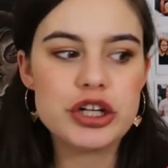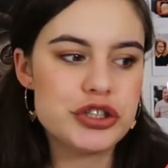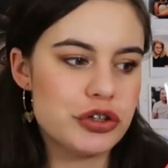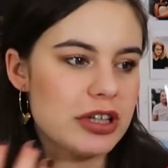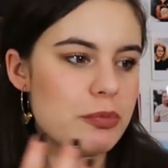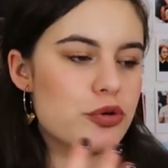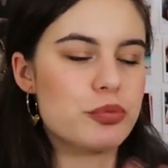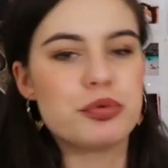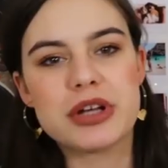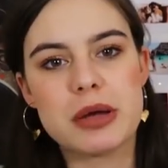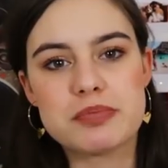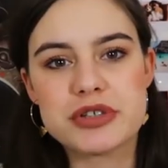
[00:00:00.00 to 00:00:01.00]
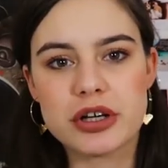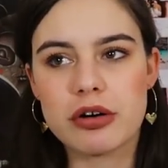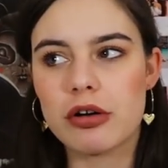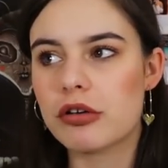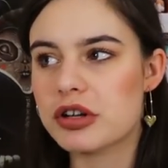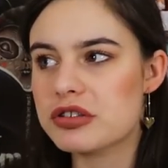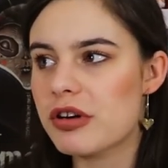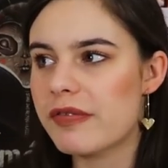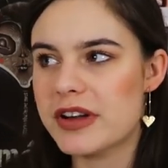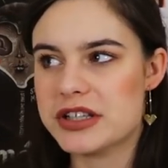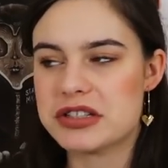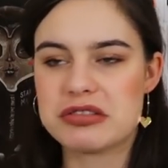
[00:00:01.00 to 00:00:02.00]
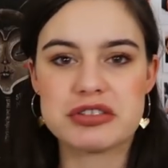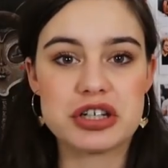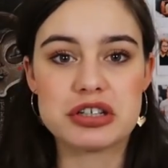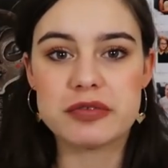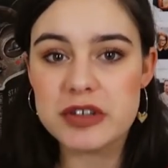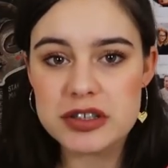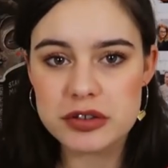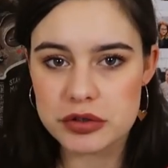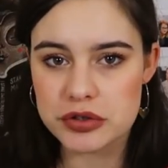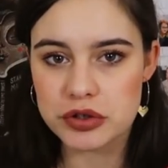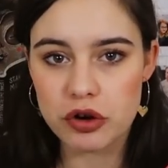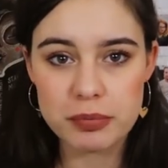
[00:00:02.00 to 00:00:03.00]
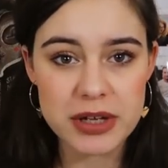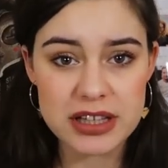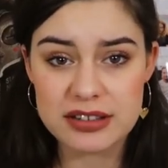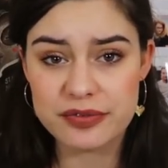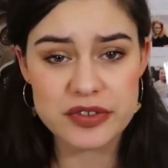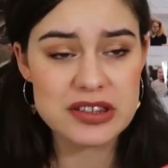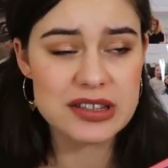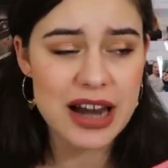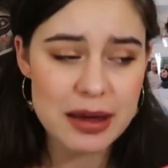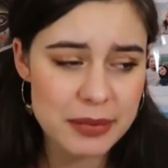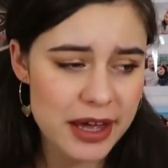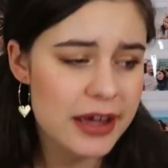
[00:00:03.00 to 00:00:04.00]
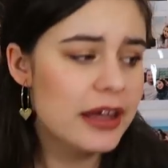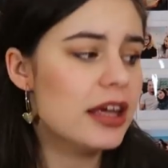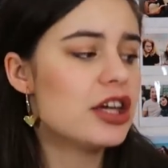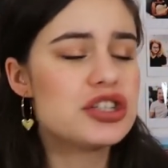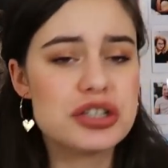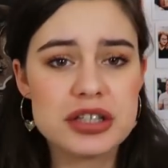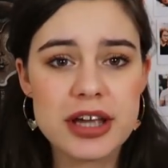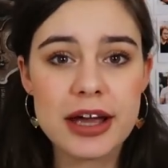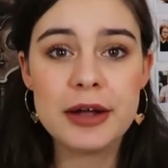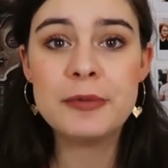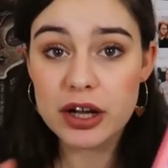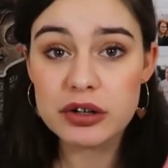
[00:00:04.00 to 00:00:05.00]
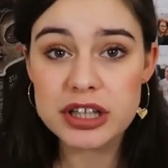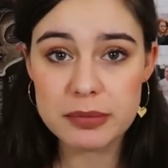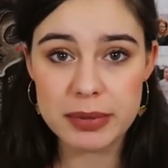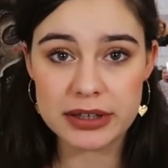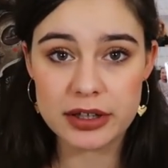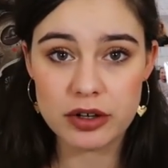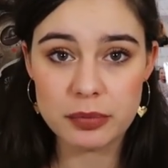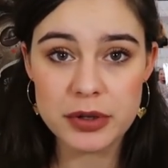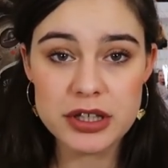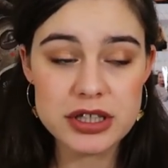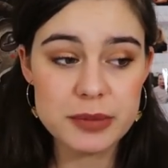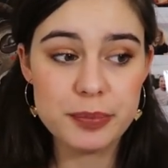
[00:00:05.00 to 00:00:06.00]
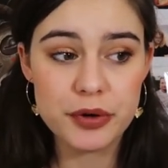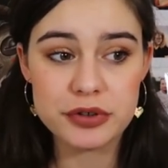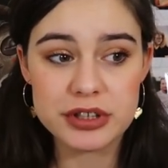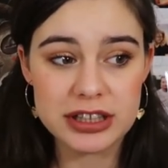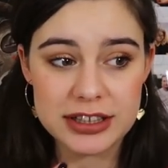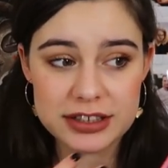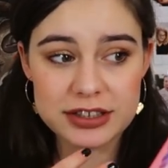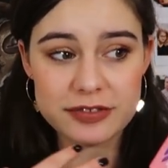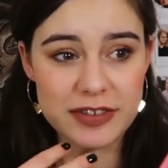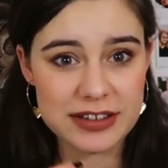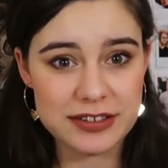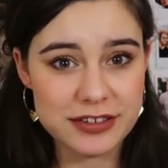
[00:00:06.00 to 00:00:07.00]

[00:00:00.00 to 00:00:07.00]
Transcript: czy ona próbuje przekoloryzować rzeczywistość kobiet w islamie czy nie, tego nie będę robić i proszę też Was,